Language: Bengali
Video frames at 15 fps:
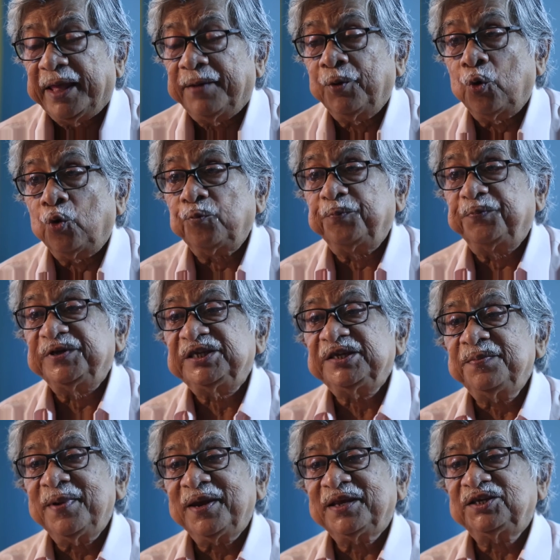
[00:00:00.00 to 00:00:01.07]
এবং ওর
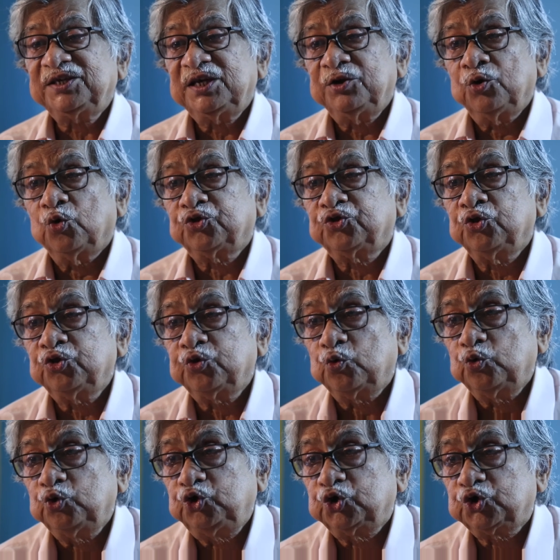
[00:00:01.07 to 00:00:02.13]
পিসিমারা ছিলেন অত্যন্ত
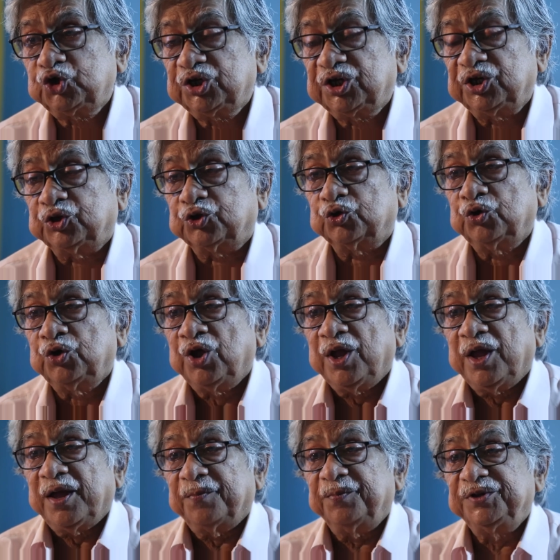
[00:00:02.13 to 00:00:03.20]
উচ্চশিক্ষিত
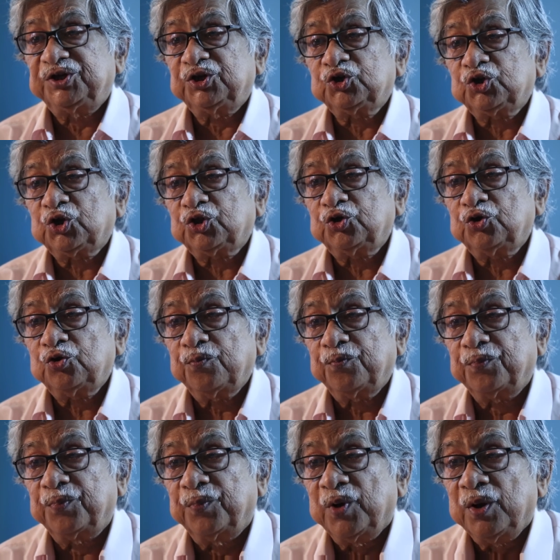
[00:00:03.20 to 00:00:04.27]
বিশেষত
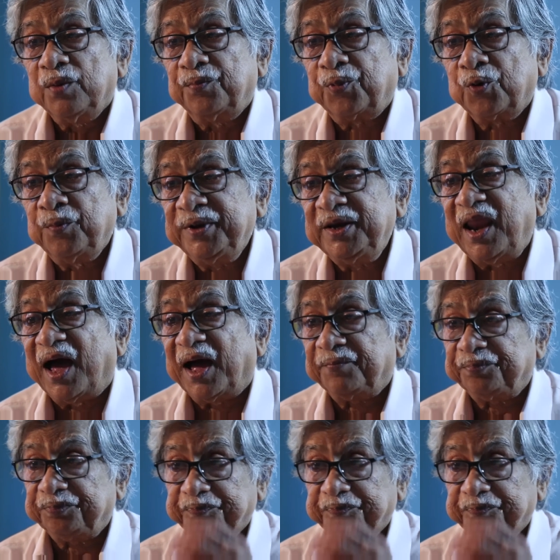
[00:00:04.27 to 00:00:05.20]
প্রমীলা